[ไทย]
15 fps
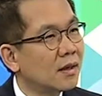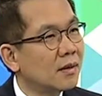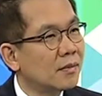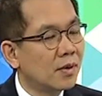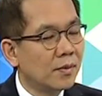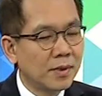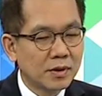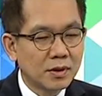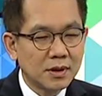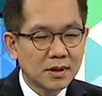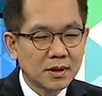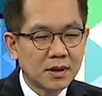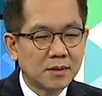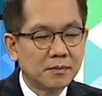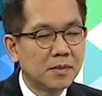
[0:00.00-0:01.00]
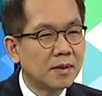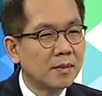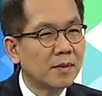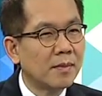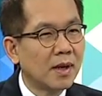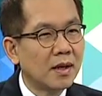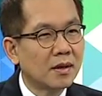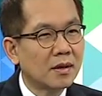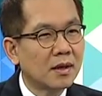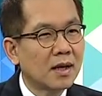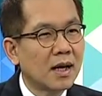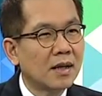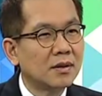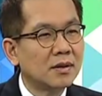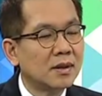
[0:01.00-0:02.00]
เพราะมันก็จะเกิดเมืองใหม่ๆแล้วก็
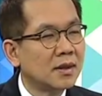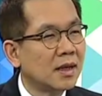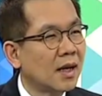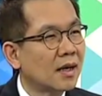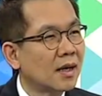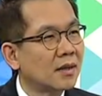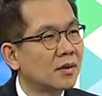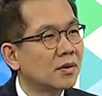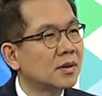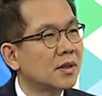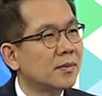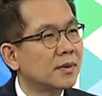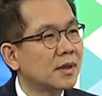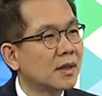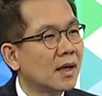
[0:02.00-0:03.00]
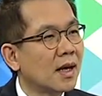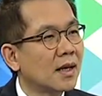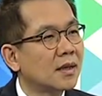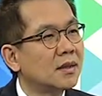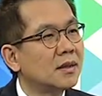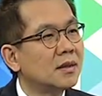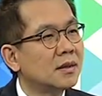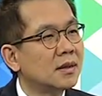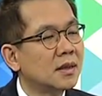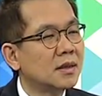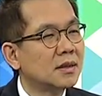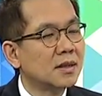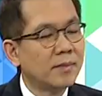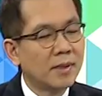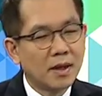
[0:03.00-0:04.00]
การเดินทางการท่องเที่ยวมันจะง่ายขึ้น
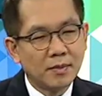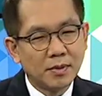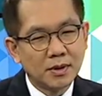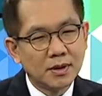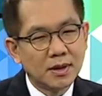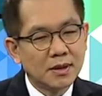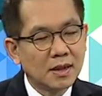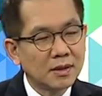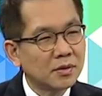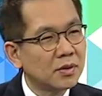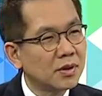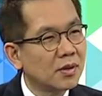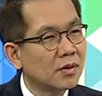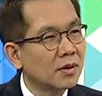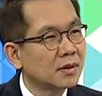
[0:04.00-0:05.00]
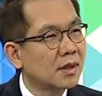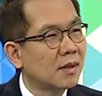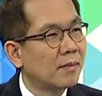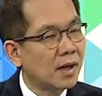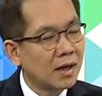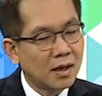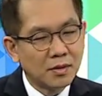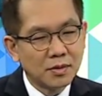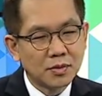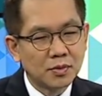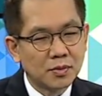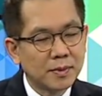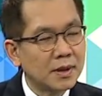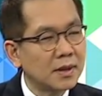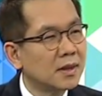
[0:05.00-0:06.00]
ใช่ไหมครับเพราะฉะนั้นนักท่องเที่ยวก็จะมาเข้าสู่
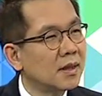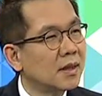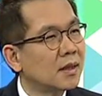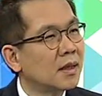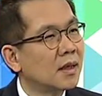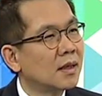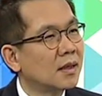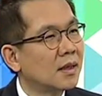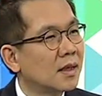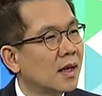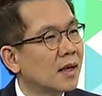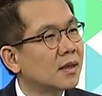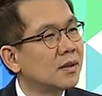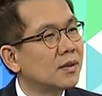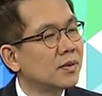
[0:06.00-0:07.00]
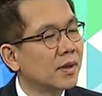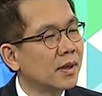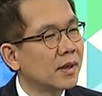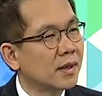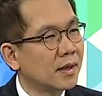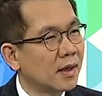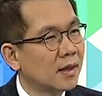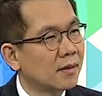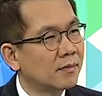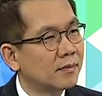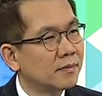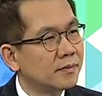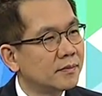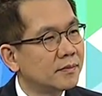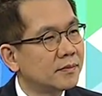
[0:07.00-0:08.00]
พื้นที่ได้ง่ายขึ้นด้วยบางทีค
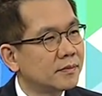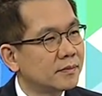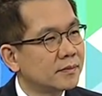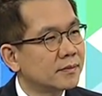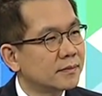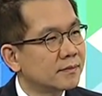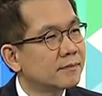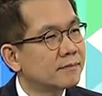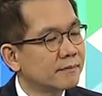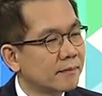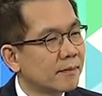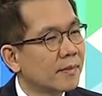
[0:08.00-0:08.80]
นมาทำงานจากต่างประเทศ